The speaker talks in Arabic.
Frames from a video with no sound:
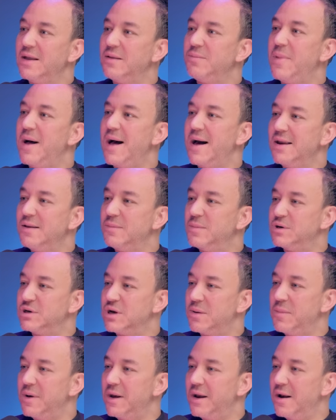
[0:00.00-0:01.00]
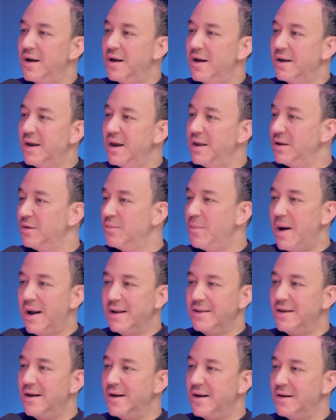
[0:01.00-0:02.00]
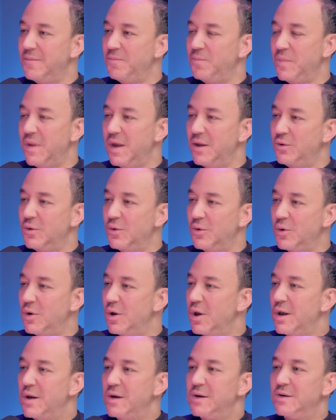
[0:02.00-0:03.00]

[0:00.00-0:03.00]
هيك انبهرت بجمالها كانت بعدها انه